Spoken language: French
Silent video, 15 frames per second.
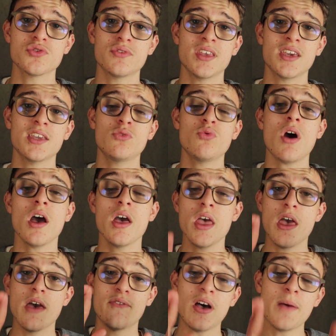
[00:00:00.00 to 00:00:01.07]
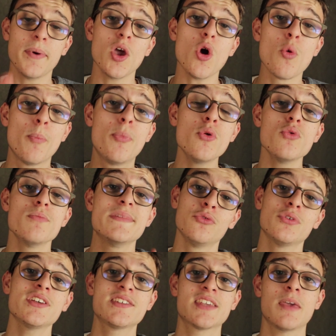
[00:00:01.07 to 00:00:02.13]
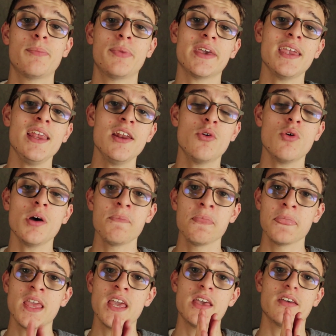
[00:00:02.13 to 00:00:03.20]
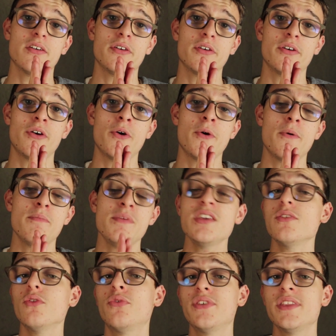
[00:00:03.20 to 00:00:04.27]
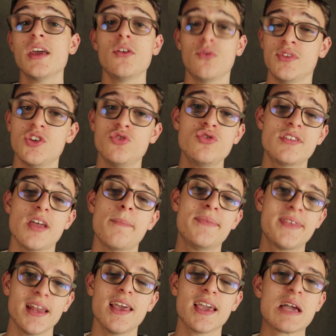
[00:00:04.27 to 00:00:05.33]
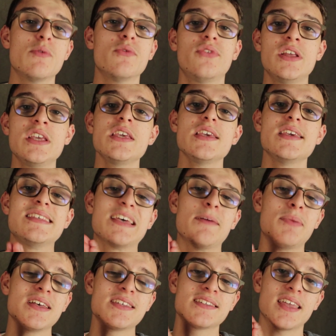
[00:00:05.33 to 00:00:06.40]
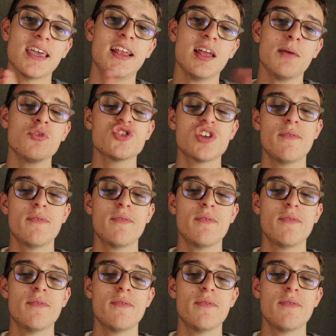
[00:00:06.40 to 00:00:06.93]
son territoire, enfin après on peut, mais au risque et péril quoi, euh, mais au final, on a juste à bien la camoufler et ça passe très clairement.